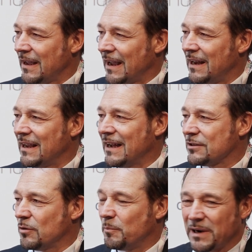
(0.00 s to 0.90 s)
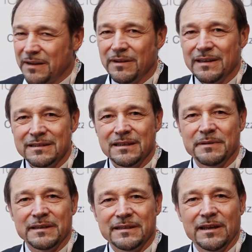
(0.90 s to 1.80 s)
è legato
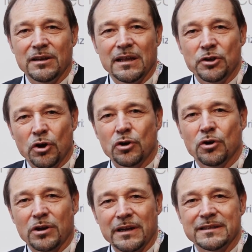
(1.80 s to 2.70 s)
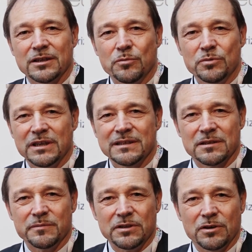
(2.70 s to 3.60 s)
prevalentemente alla non corretta
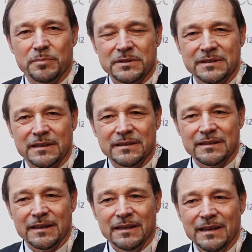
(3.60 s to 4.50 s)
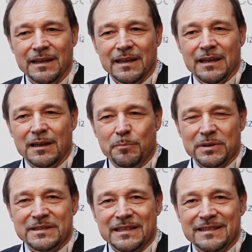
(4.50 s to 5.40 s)
comunicazione medico-paziente. Il
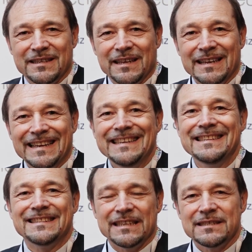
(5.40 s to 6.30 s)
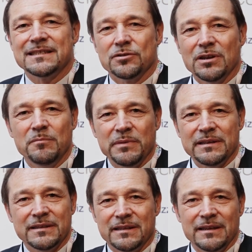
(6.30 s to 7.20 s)
paziente
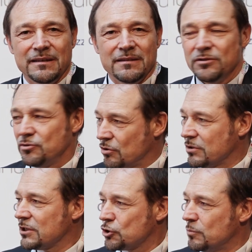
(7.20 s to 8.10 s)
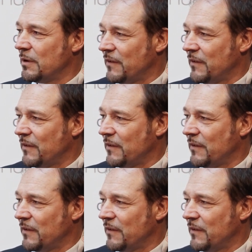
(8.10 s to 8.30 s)
intenzionalmente non assume